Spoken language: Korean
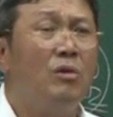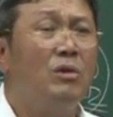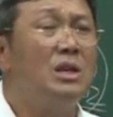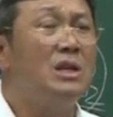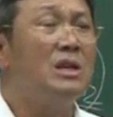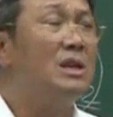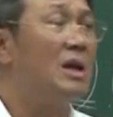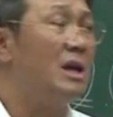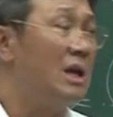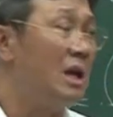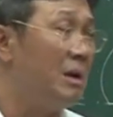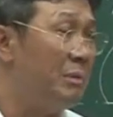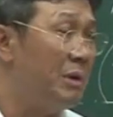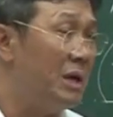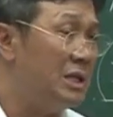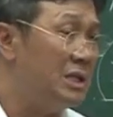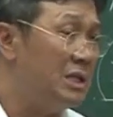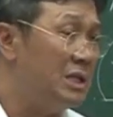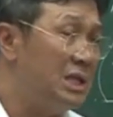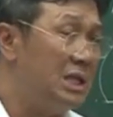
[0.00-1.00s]

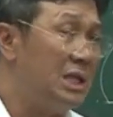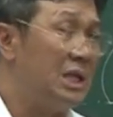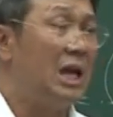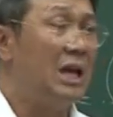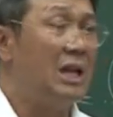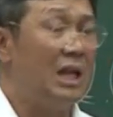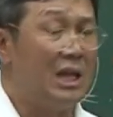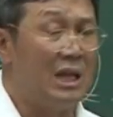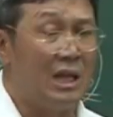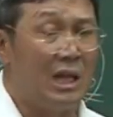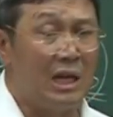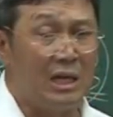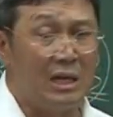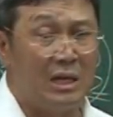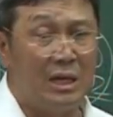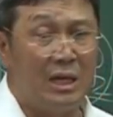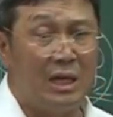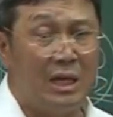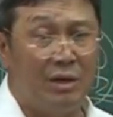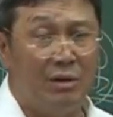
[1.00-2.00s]
익혀야만 짓게 된다는
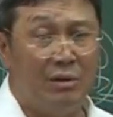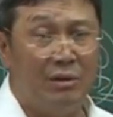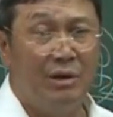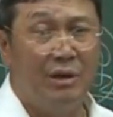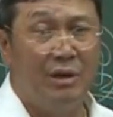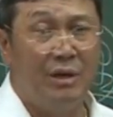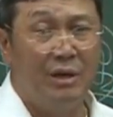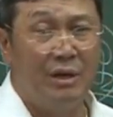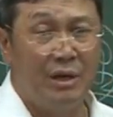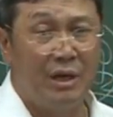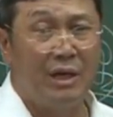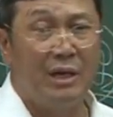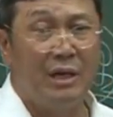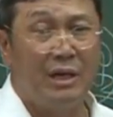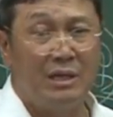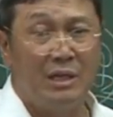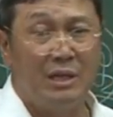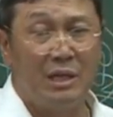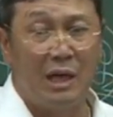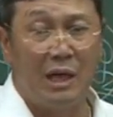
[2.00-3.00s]

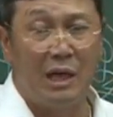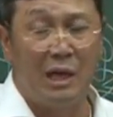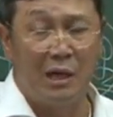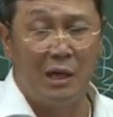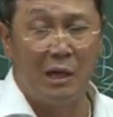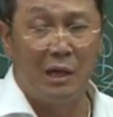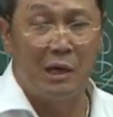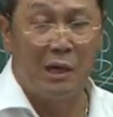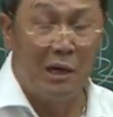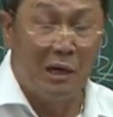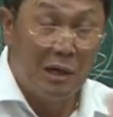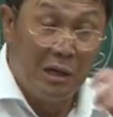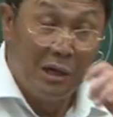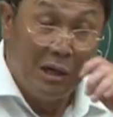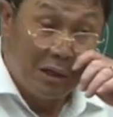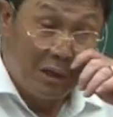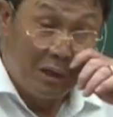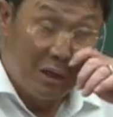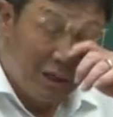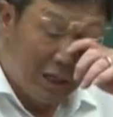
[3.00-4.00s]
거예요. 그러니까,
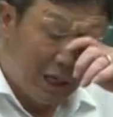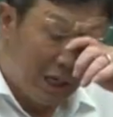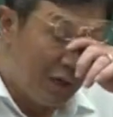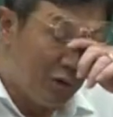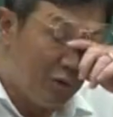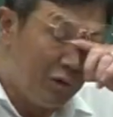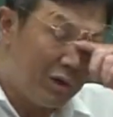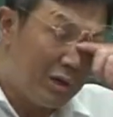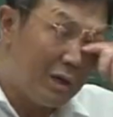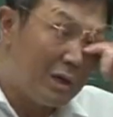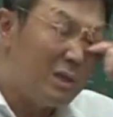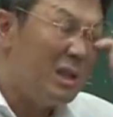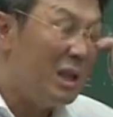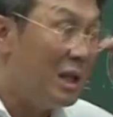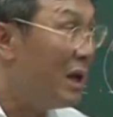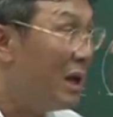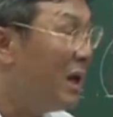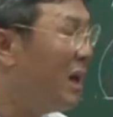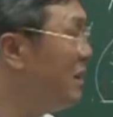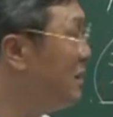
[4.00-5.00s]
그걸 안 해놓으니까,
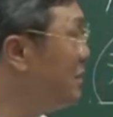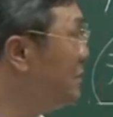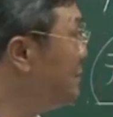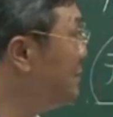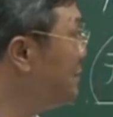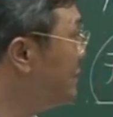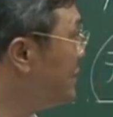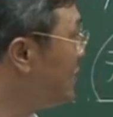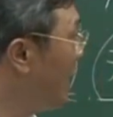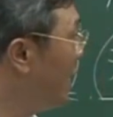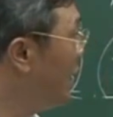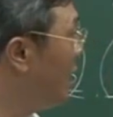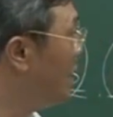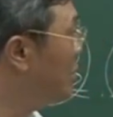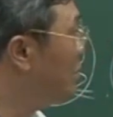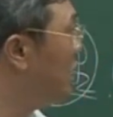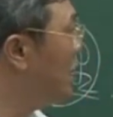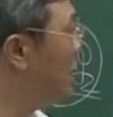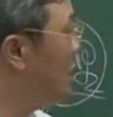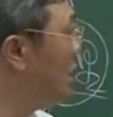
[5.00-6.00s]
근데, 그
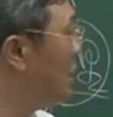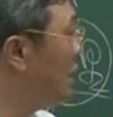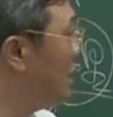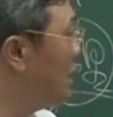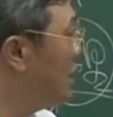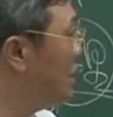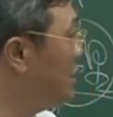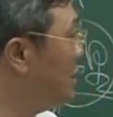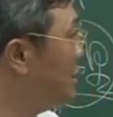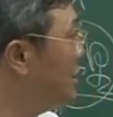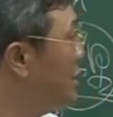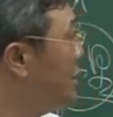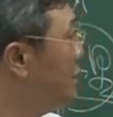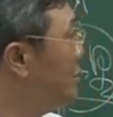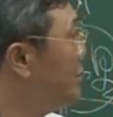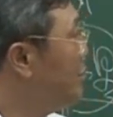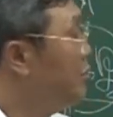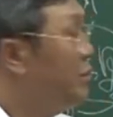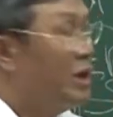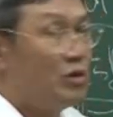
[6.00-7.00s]
양반
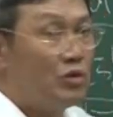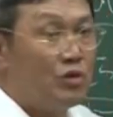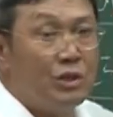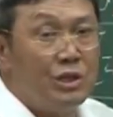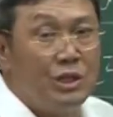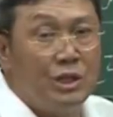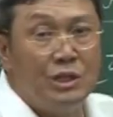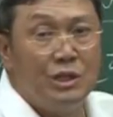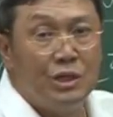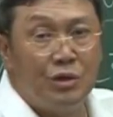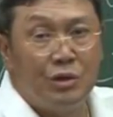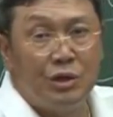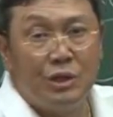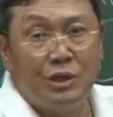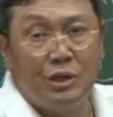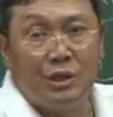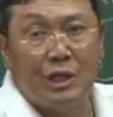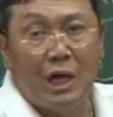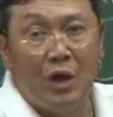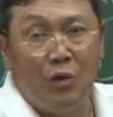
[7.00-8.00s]
명조를 실제로
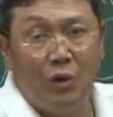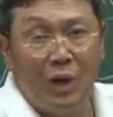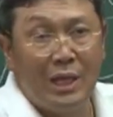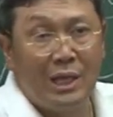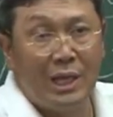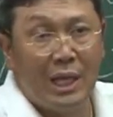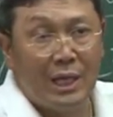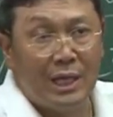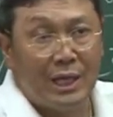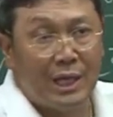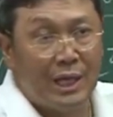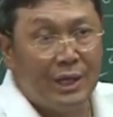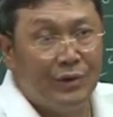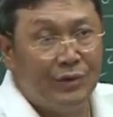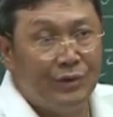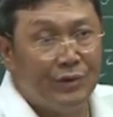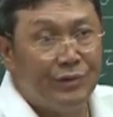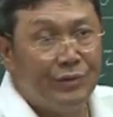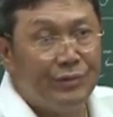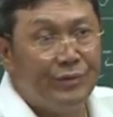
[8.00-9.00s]
그때
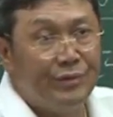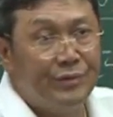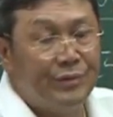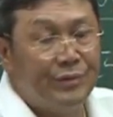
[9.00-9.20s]
사용했다니까요.